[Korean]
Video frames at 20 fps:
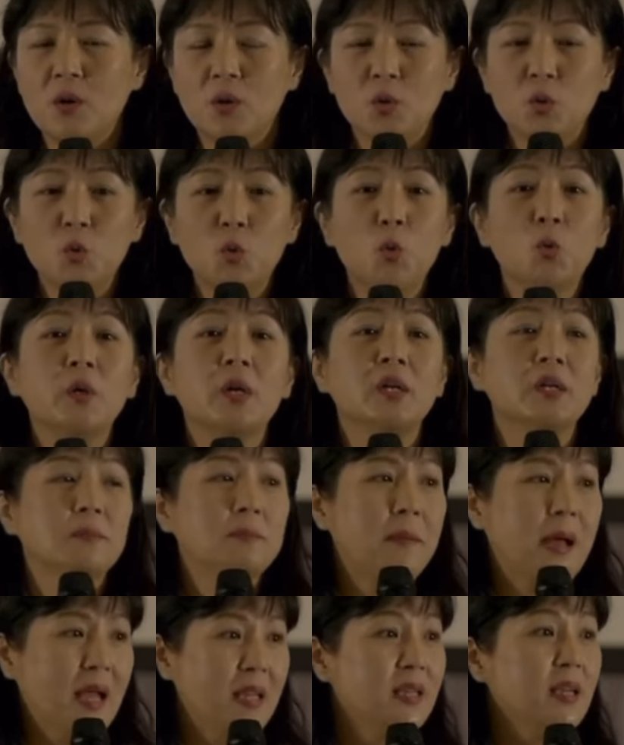노래를
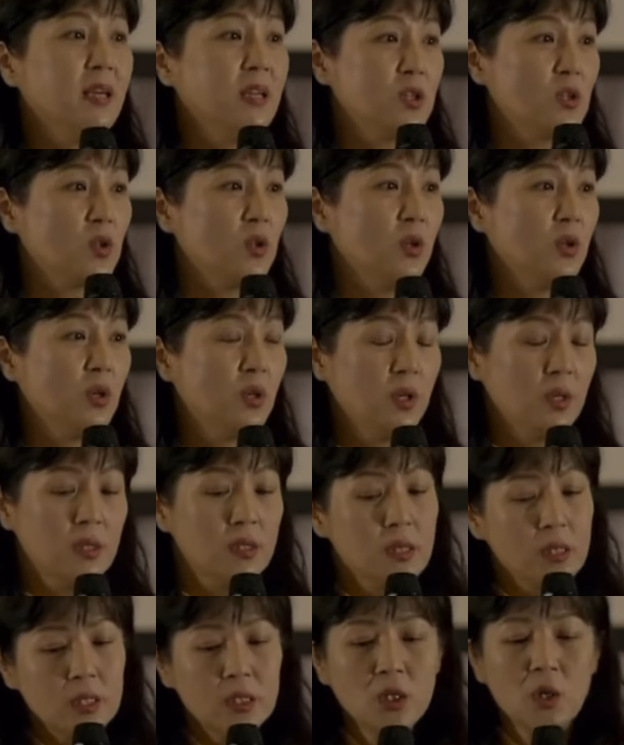많이 하죠.
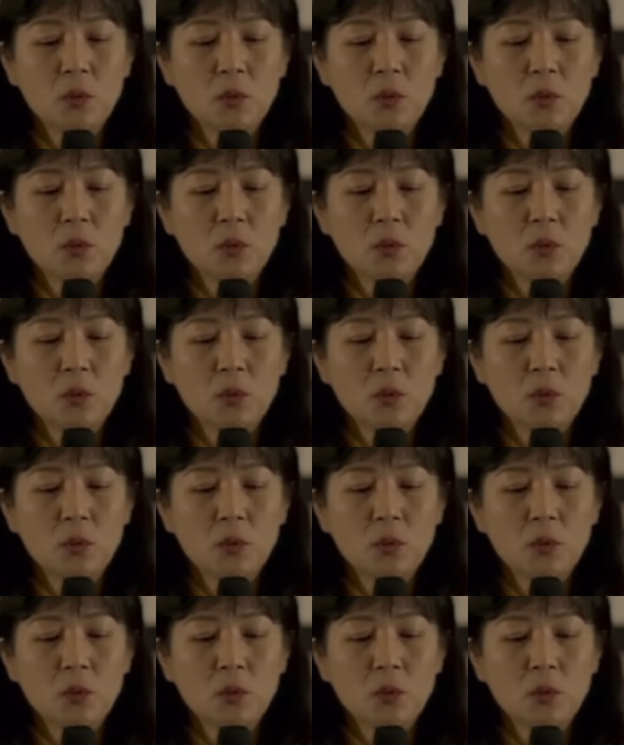이런